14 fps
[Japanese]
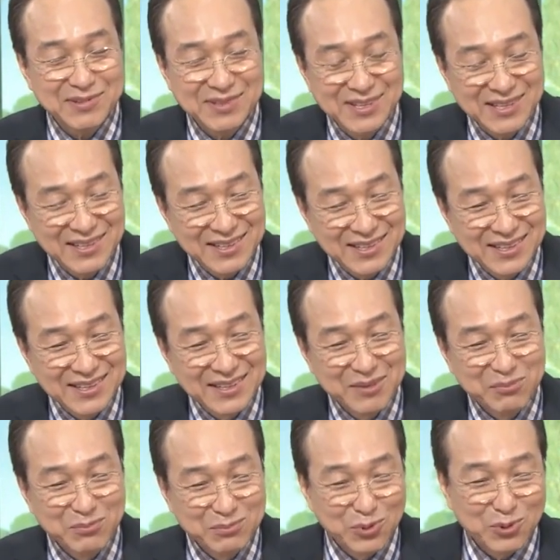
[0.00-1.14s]
あの
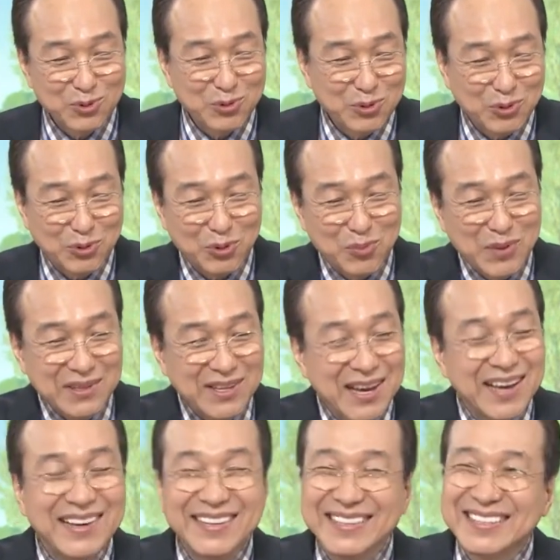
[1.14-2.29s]
僕を
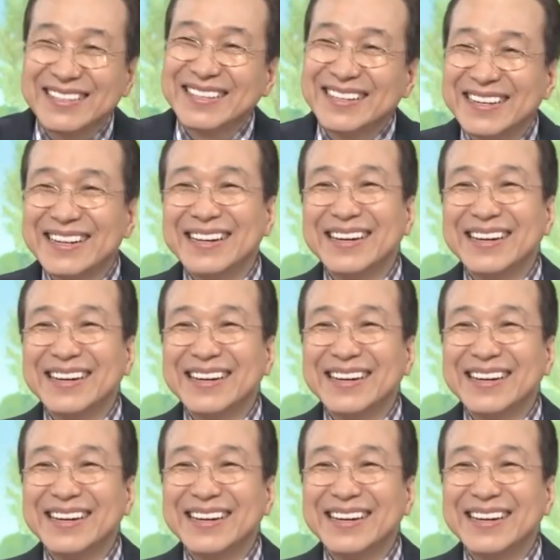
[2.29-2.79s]
こうまた